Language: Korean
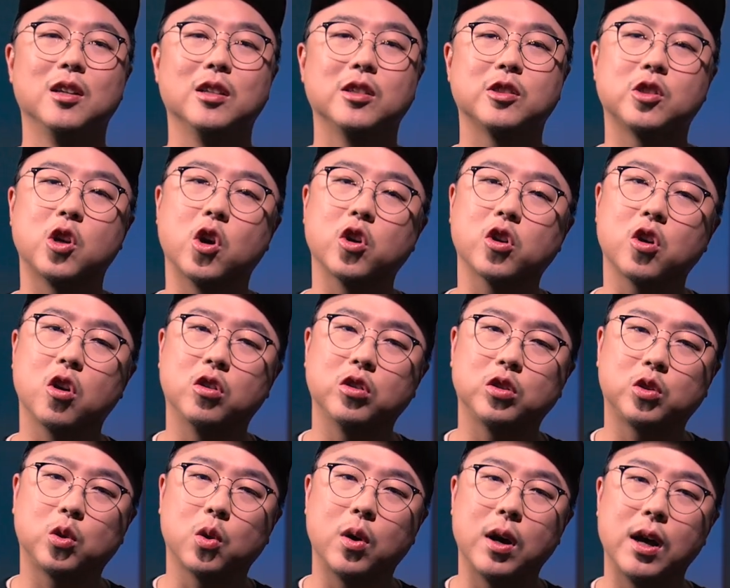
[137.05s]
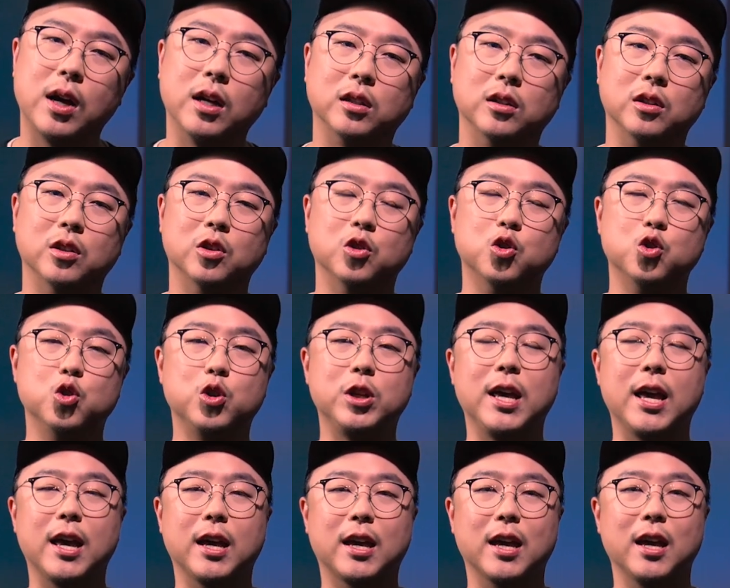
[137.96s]
성경은 또한
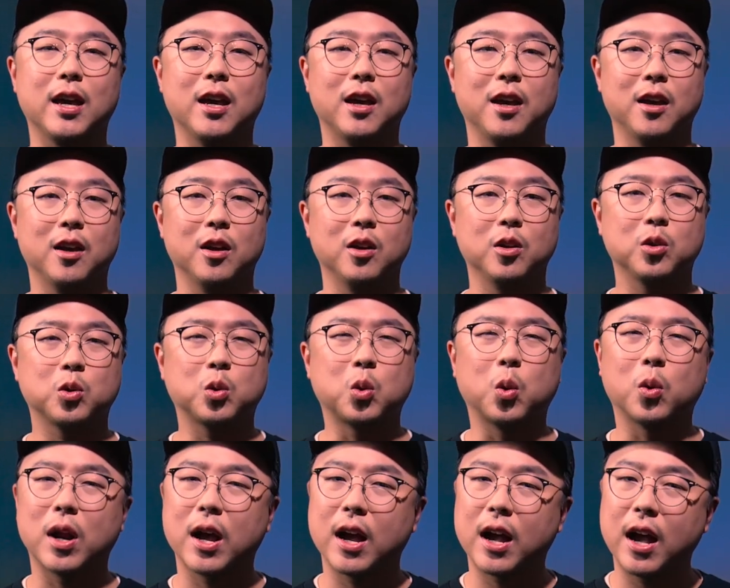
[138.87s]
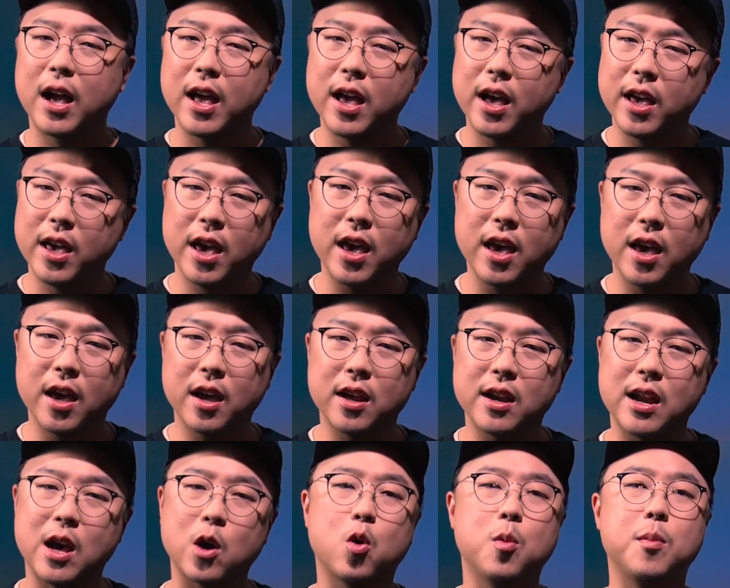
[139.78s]
우리에게 돌아가야
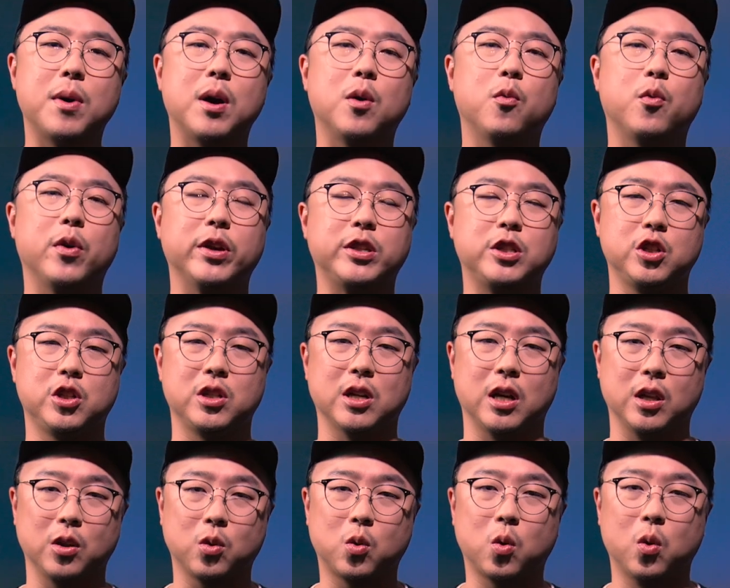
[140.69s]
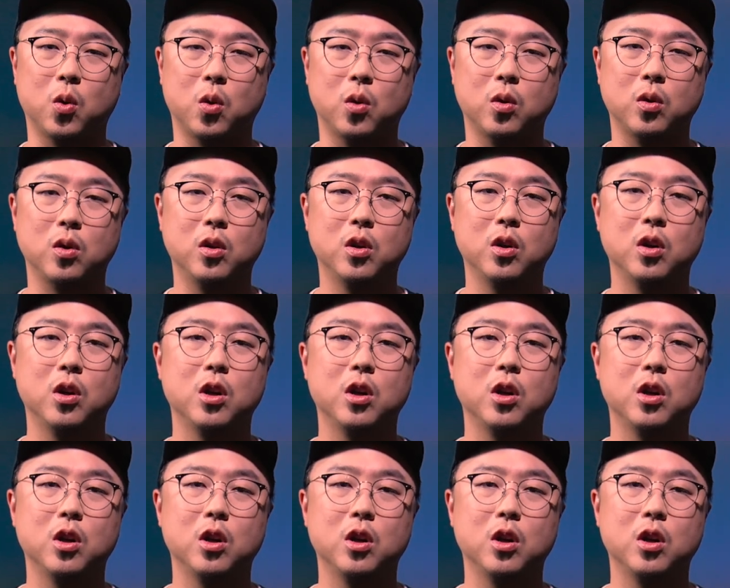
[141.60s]
해라고만 외치지 않고